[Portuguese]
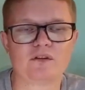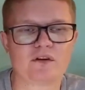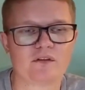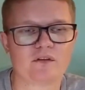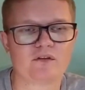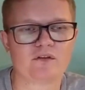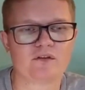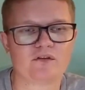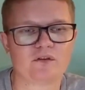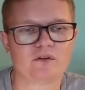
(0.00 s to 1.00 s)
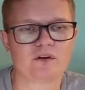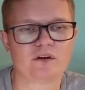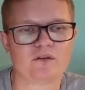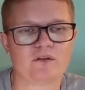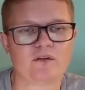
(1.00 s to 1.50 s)
versículo
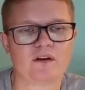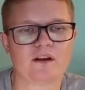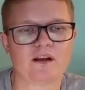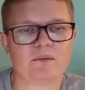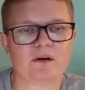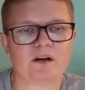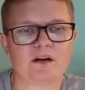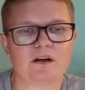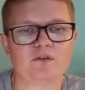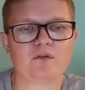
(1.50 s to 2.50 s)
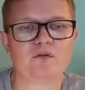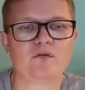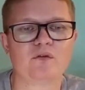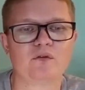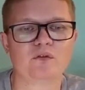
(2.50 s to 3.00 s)
22, nos lembra dos
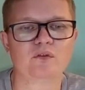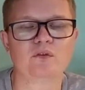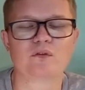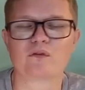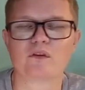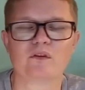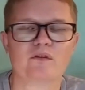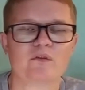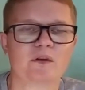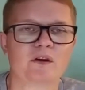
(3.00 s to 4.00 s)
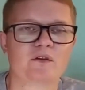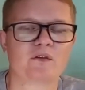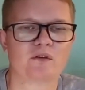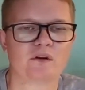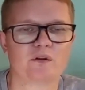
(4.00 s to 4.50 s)
frutos que o
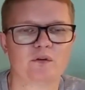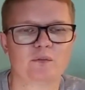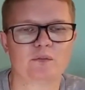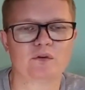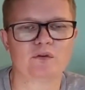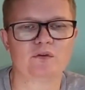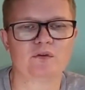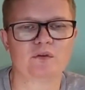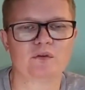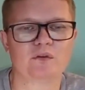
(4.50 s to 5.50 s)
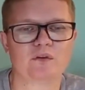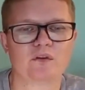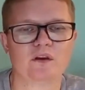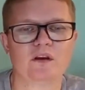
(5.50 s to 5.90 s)
Espírito Santo produz,